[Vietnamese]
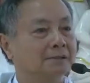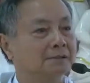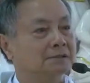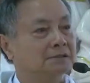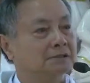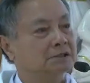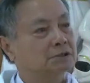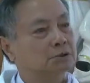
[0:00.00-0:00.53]

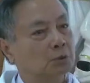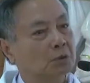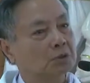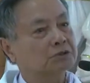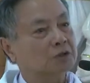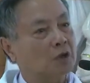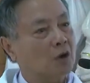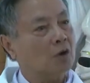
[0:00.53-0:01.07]
như Chúa
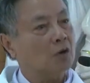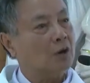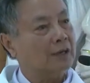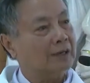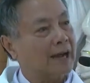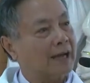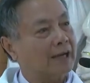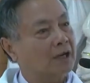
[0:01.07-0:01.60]
cho
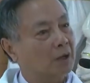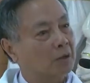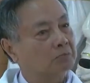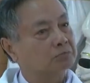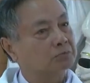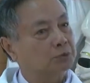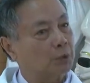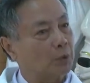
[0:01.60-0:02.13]
con gái
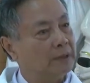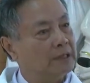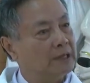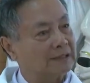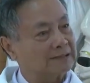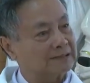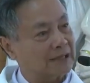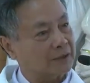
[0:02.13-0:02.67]
ông chuỗi
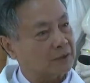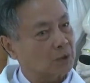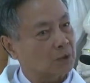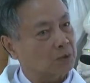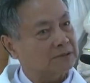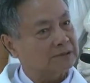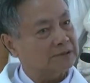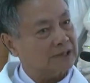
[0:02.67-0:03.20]
đường
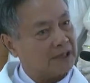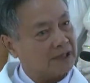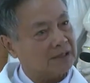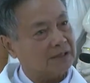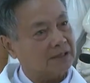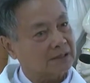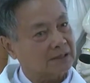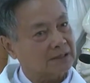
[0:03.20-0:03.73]
Giêrô chết
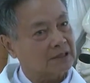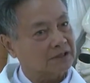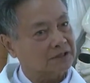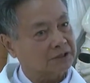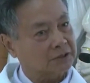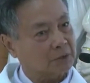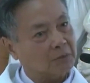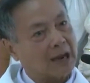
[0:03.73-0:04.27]
được
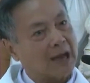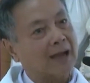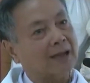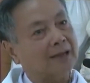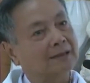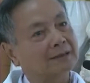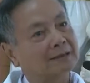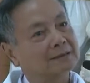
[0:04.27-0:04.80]
sống lại
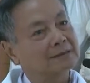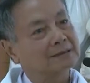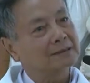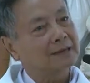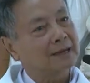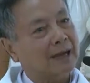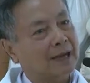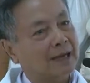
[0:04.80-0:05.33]

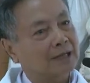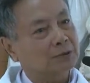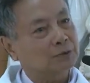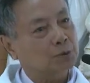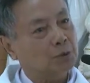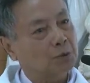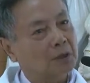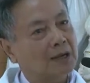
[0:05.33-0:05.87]
hay là
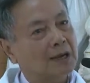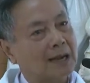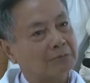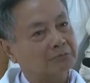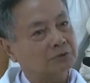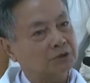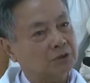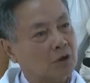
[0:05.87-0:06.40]
Chúa
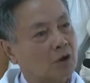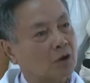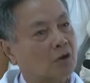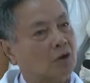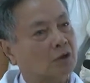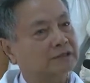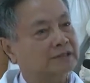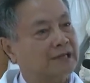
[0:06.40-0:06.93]
làm cho
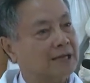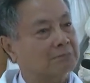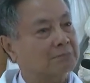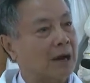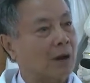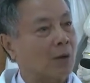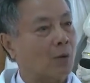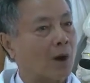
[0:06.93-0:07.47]
con trai
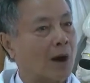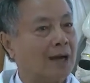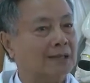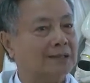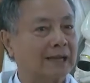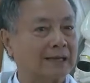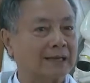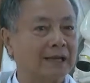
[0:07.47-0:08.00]
bà quá
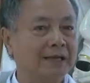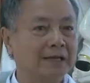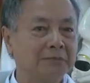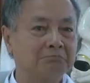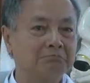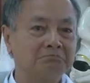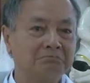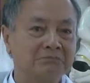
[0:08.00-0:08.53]
thành Na
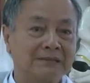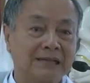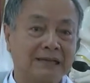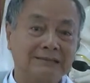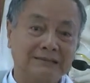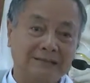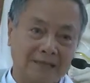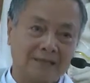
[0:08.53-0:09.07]
Im đã
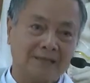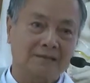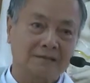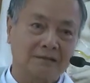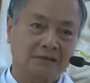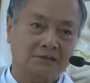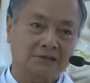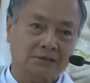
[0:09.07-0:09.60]
chết
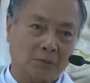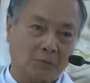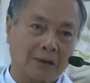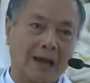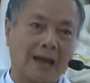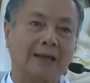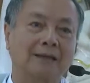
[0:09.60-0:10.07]
được sống lại